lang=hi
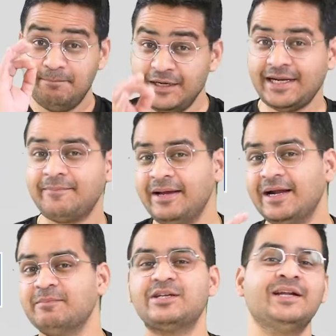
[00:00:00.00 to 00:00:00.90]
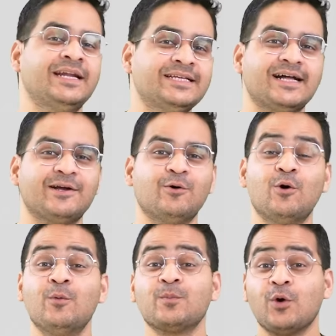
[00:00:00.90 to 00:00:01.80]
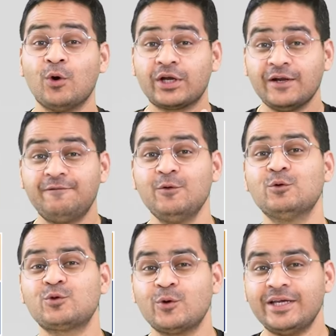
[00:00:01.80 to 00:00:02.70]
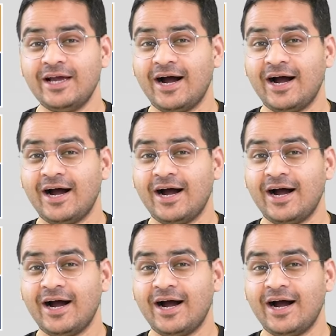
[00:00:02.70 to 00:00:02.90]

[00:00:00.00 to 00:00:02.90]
बीटेक में एडमिशन लेने जा रहे हो और कंफ्यूज हो कि